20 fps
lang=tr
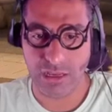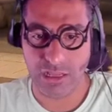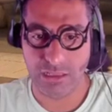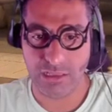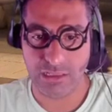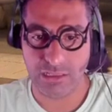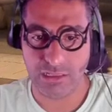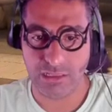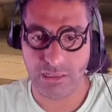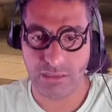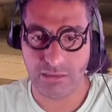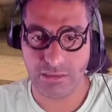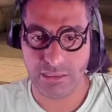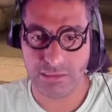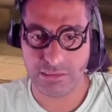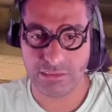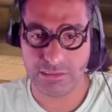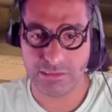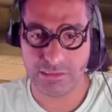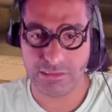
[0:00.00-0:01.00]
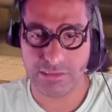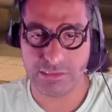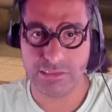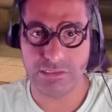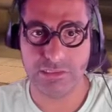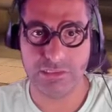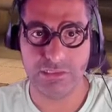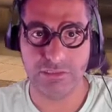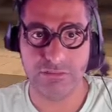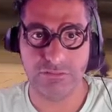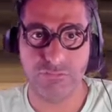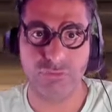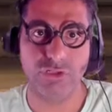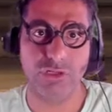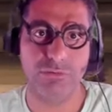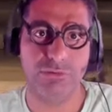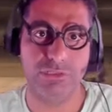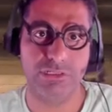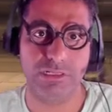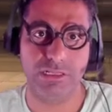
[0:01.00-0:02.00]
alana kadar sizi
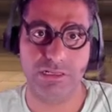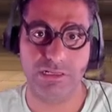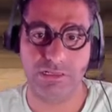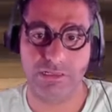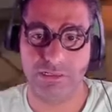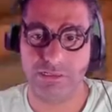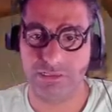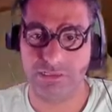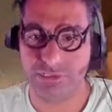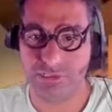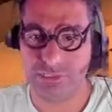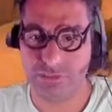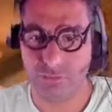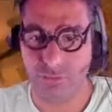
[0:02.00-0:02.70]
vurabilirler arkadaşlar.